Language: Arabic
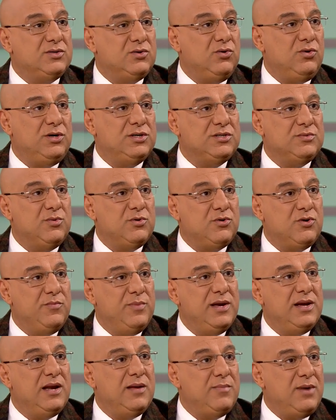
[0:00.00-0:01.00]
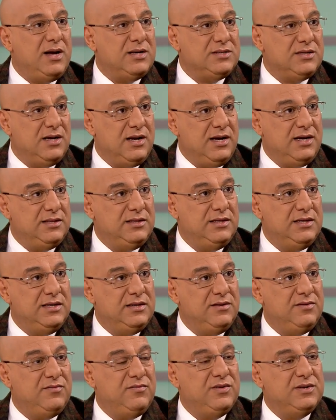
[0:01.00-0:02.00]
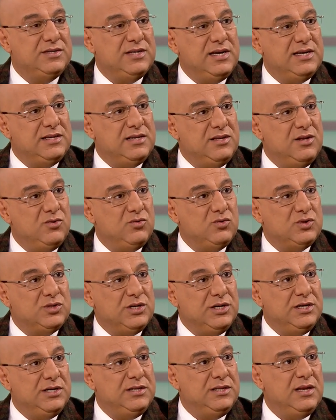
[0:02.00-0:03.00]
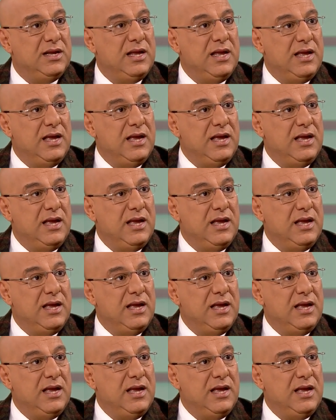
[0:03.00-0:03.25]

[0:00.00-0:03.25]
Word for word: صلح اسمه الرميله مع صلاح الدين في سنه 92